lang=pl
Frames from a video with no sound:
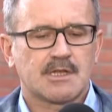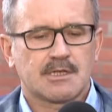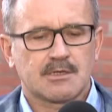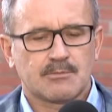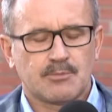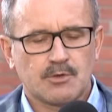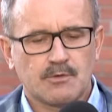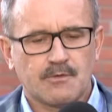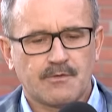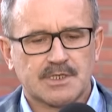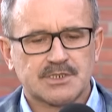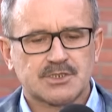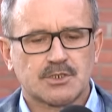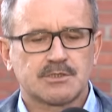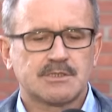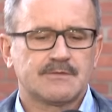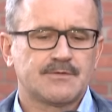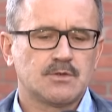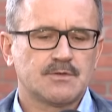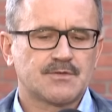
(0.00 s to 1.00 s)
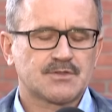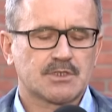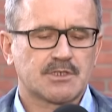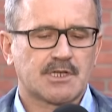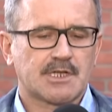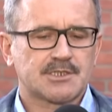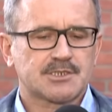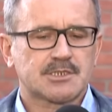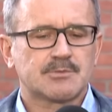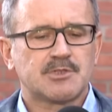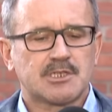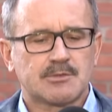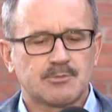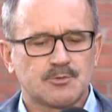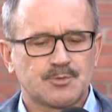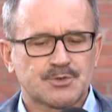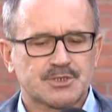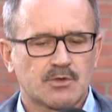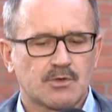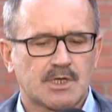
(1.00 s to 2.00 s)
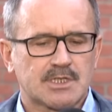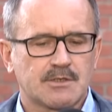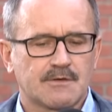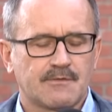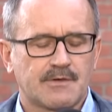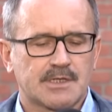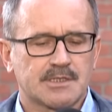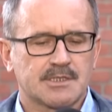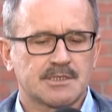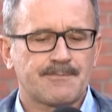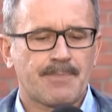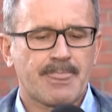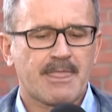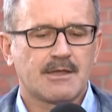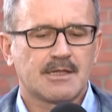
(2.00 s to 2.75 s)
był ważony w dniu wczorajszym, nie był przeładowany.